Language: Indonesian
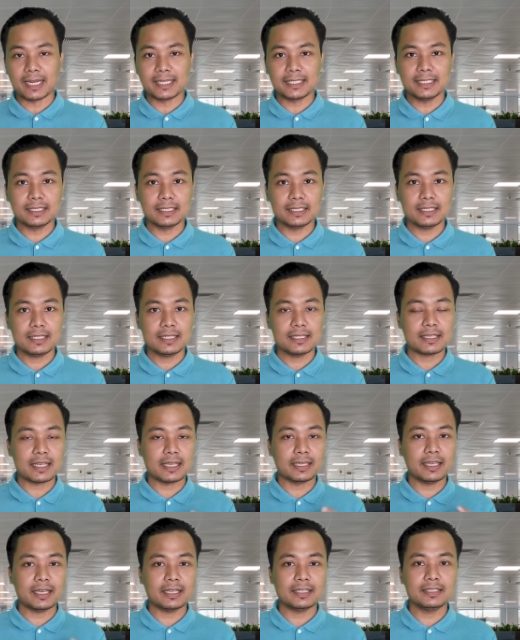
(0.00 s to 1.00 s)
kali ini,
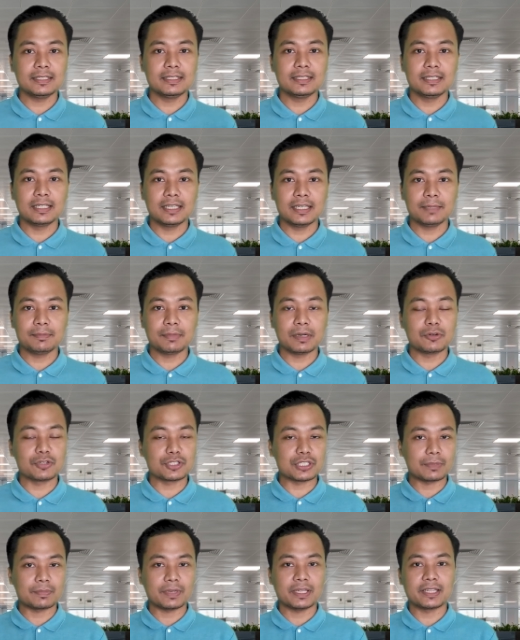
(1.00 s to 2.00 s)
saya ingin
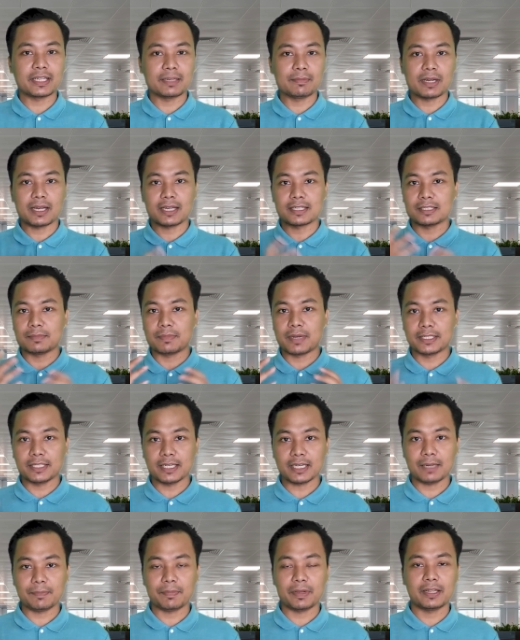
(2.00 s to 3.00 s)
mengucapkan terima kasih
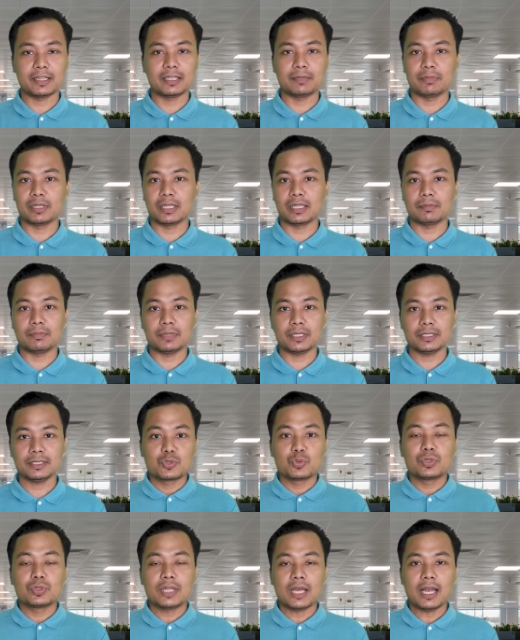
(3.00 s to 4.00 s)
banyak kepada teman-teman
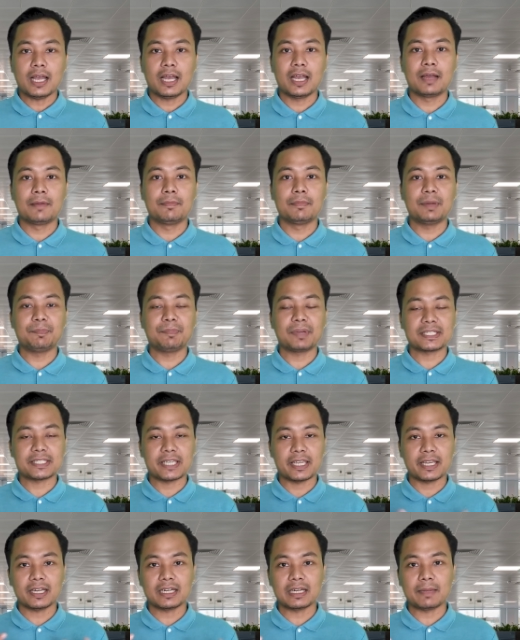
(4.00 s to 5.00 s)
sudah
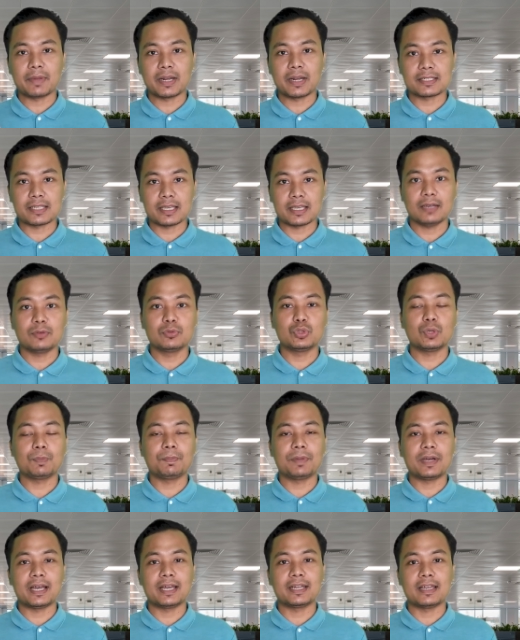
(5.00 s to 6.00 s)
mempercayakan kepada saya
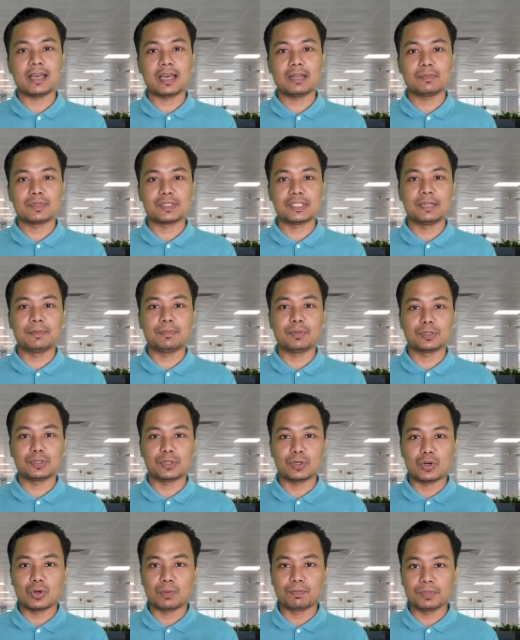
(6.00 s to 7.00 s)
untuk pengadaan mesin
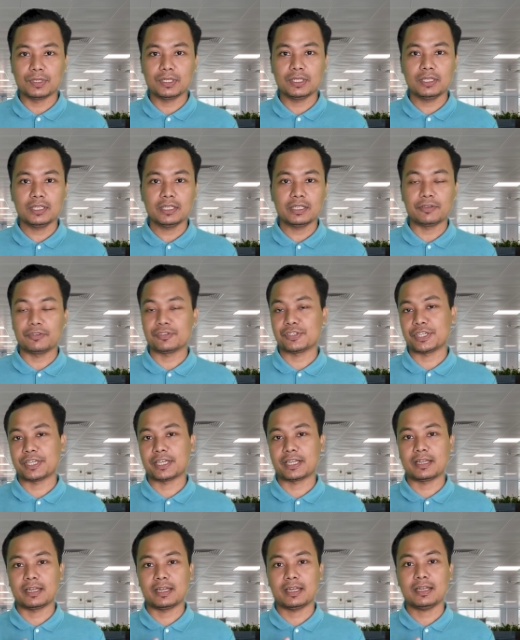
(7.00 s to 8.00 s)
fotokopi
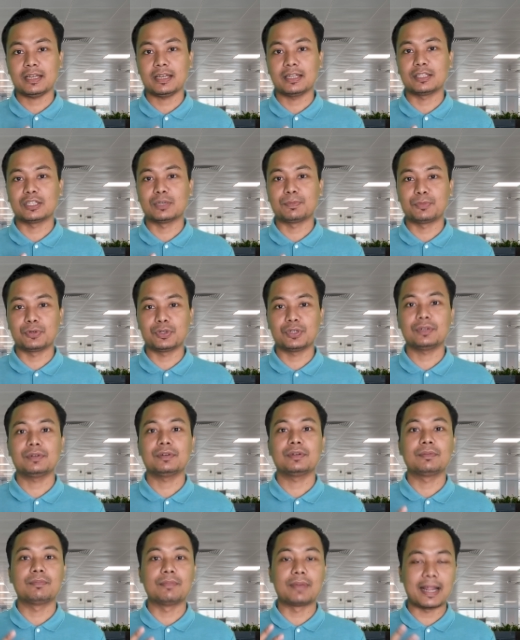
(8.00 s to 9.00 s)
Kyocera
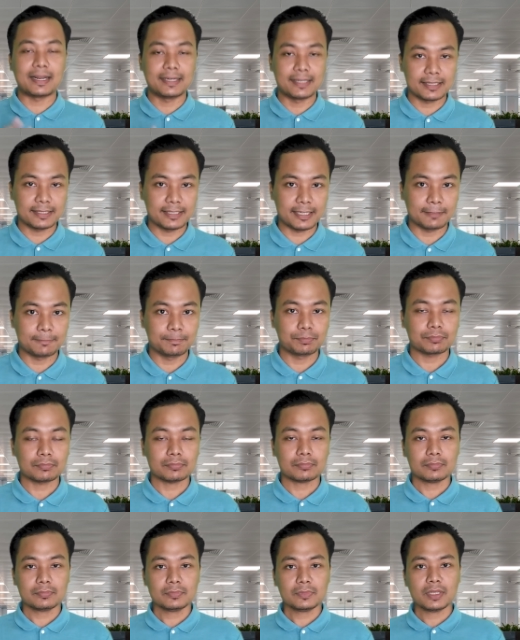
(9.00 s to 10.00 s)
ataupun brothernya.
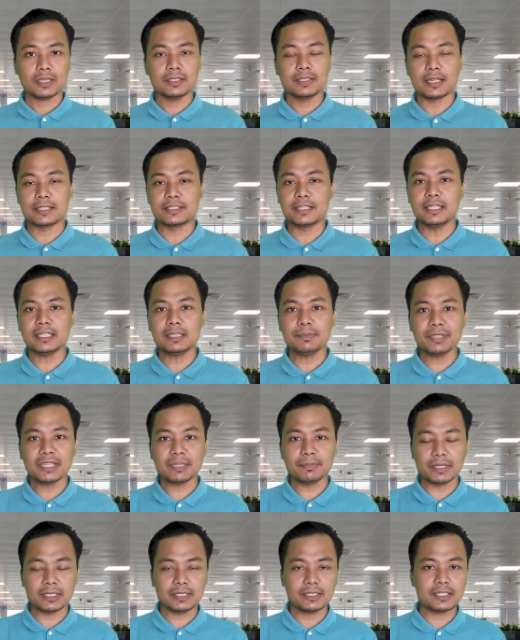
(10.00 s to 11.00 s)
Nah, jadi
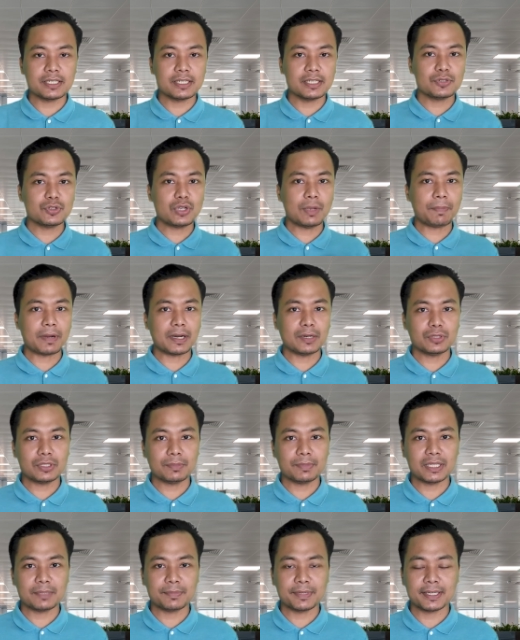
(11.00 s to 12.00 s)
teman-teman di sini juga perlu
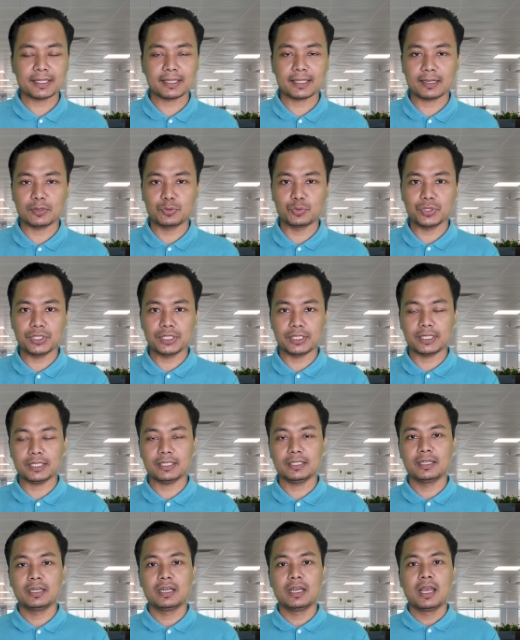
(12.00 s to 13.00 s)
teman-teman ketahui
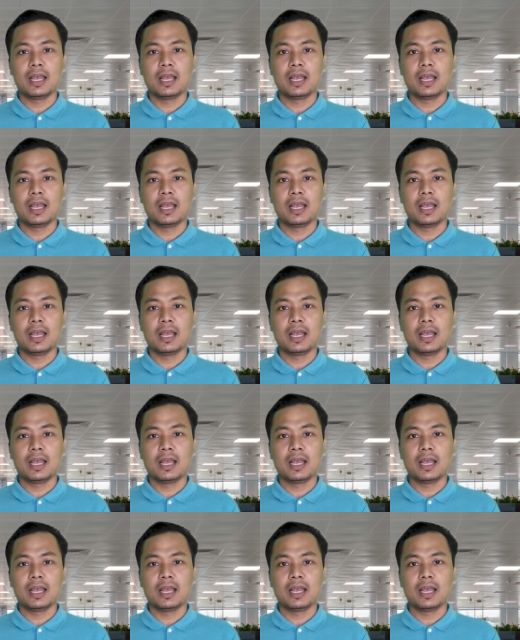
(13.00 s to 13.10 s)
ya.